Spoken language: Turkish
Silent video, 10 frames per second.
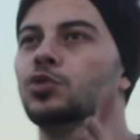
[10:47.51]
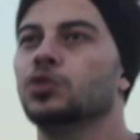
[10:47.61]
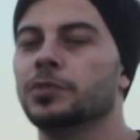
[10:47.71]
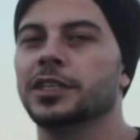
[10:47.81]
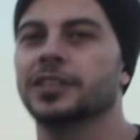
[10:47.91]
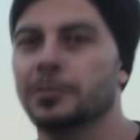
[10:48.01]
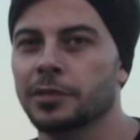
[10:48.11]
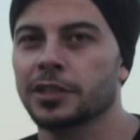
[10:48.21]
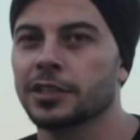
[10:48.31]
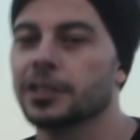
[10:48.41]
oğlum reklam
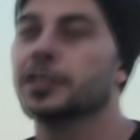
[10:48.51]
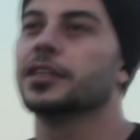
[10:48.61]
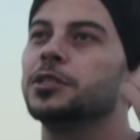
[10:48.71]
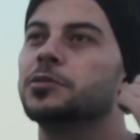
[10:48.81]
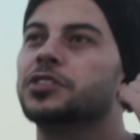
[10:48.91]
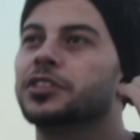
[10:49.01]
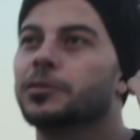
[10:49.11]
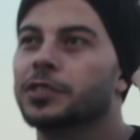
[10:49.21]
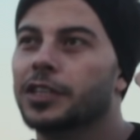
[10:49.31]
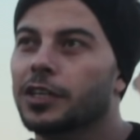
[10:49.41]
malınır. Bizim
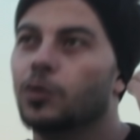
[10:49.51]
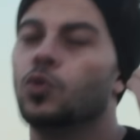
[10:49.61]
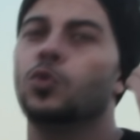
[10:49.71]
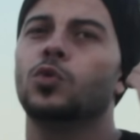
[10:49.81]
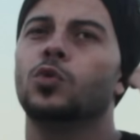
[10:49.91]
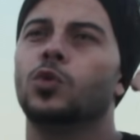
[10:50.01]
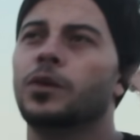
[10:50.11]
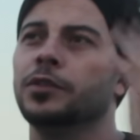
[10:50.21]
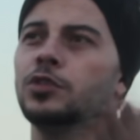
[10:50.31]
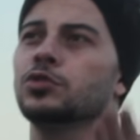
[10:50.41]
sırtımızdan o
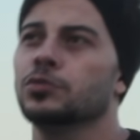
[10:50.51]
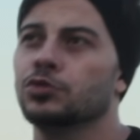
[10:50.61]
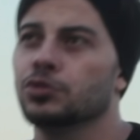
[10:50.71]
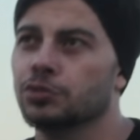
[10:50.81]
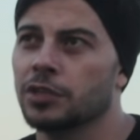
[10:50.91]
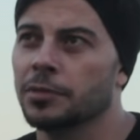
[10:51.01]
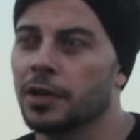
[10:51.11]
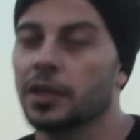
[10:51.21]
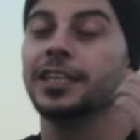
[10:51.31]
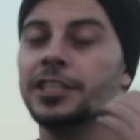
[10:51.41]
çocuğuna
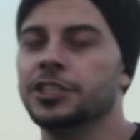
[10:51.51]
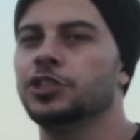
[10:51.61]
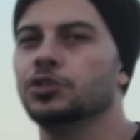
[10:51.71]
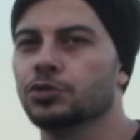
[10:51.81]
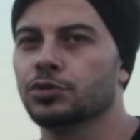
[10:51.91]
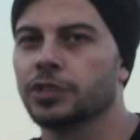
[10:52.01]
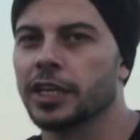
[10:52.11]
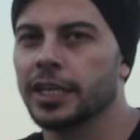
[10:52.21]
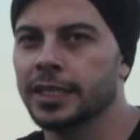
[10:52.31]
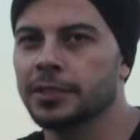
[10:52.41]
bak linç yiyorduk
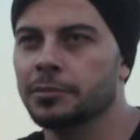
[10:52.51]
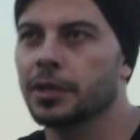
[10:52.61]
yani anladın